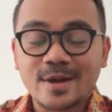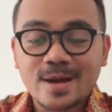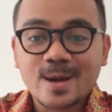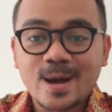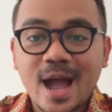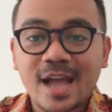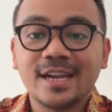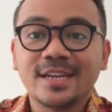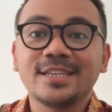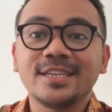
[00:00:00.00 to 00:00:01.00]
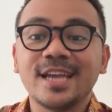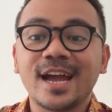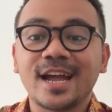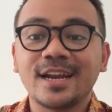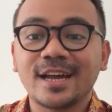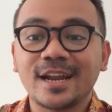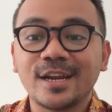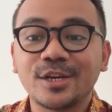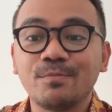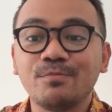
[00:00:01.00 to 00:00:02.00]
uh, air disediakan
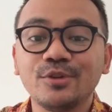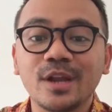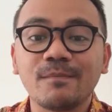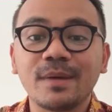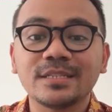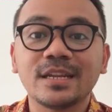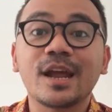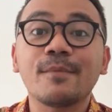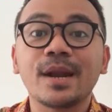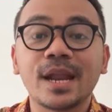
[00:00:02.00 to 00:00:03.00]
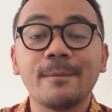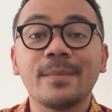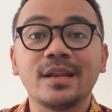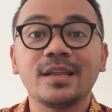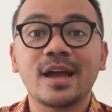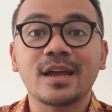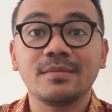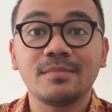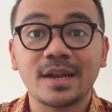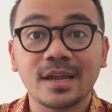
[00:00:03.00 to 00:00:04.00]
karena debu dan pasir kan menempel di
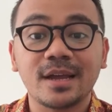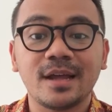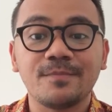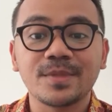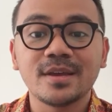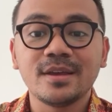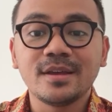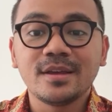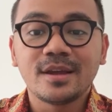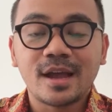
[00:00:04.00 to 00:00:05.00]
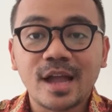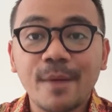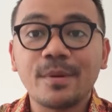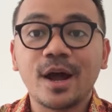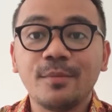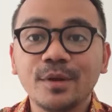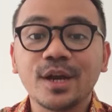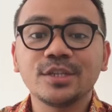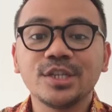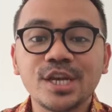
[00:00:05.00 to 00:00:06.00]
kaki mereka. Abraham
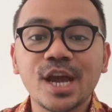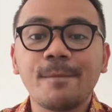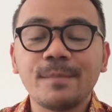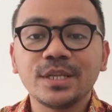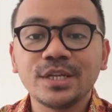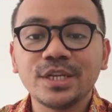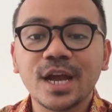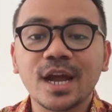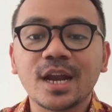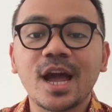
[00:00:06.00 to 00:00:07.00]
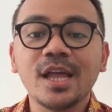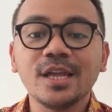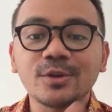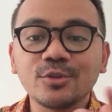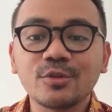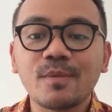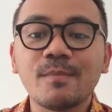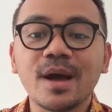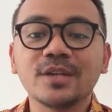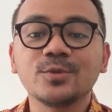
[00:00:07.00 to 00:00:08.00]
dengan sigap menyediakan air untuk
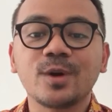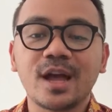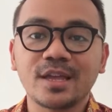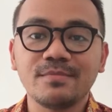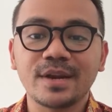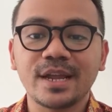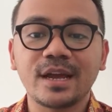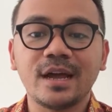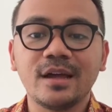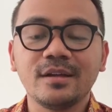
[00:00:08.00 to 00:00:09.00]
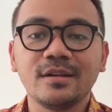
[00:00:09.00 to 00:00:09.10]
membasuh kaki mereka.